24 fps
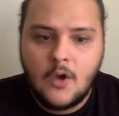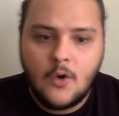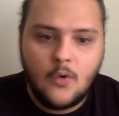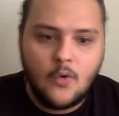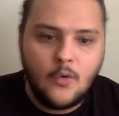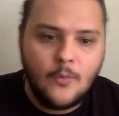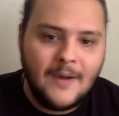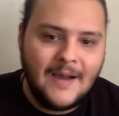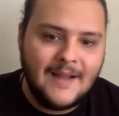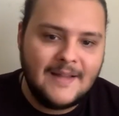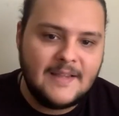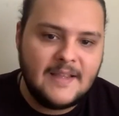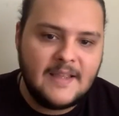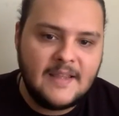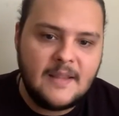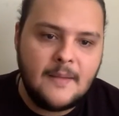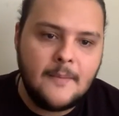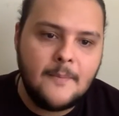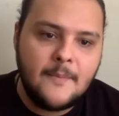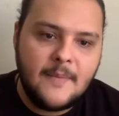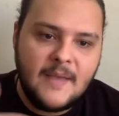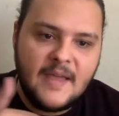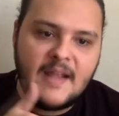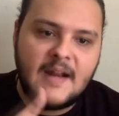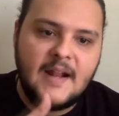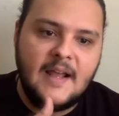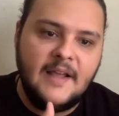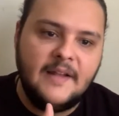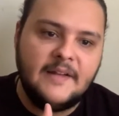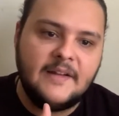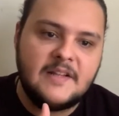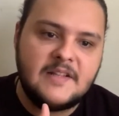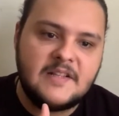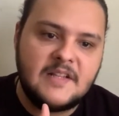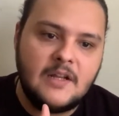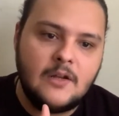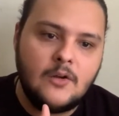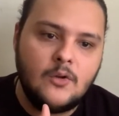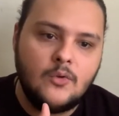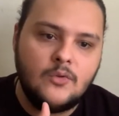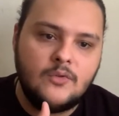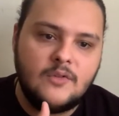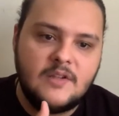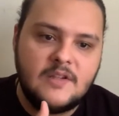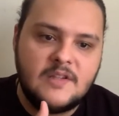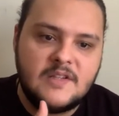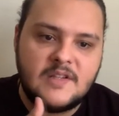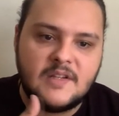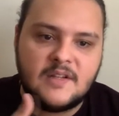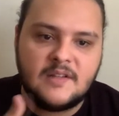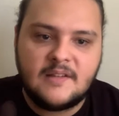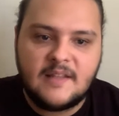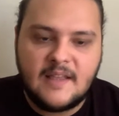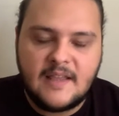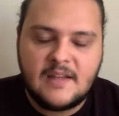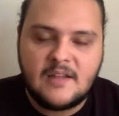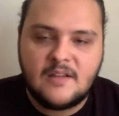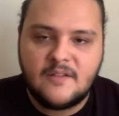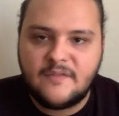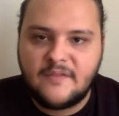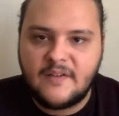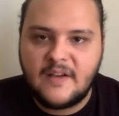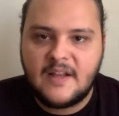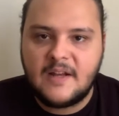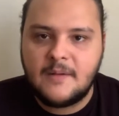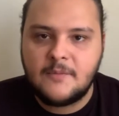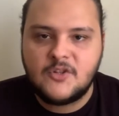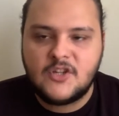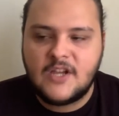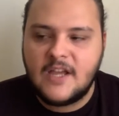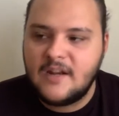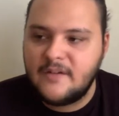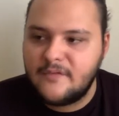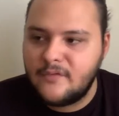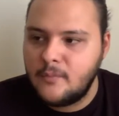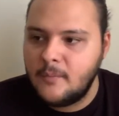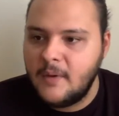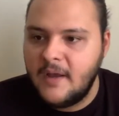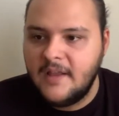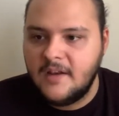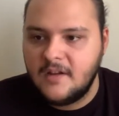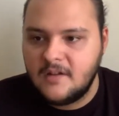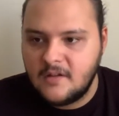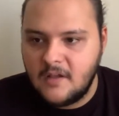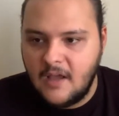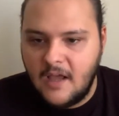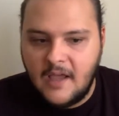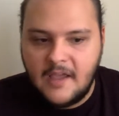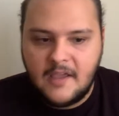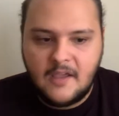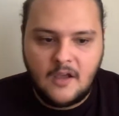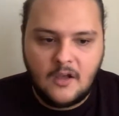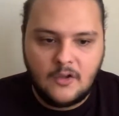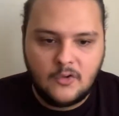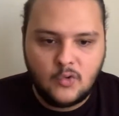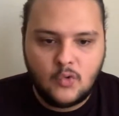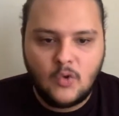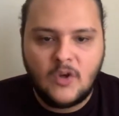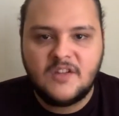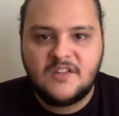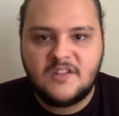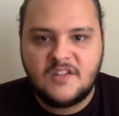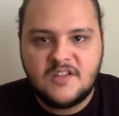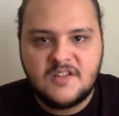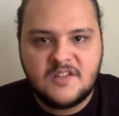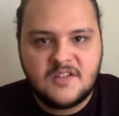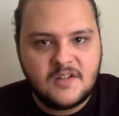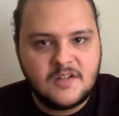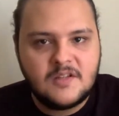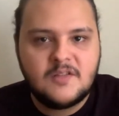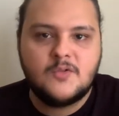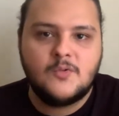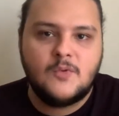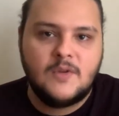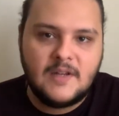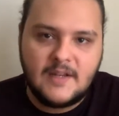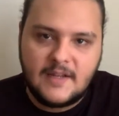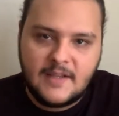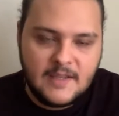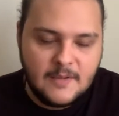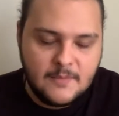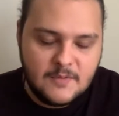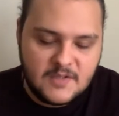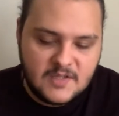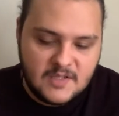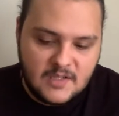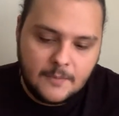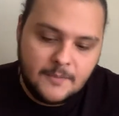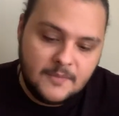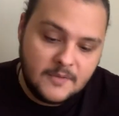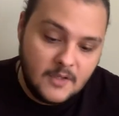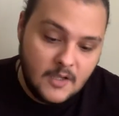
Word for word: وبعد كده امبارح نزل له تيزر تاني فانا مش عارف هم هيقضوها تيزرز ولا ايه بالظبط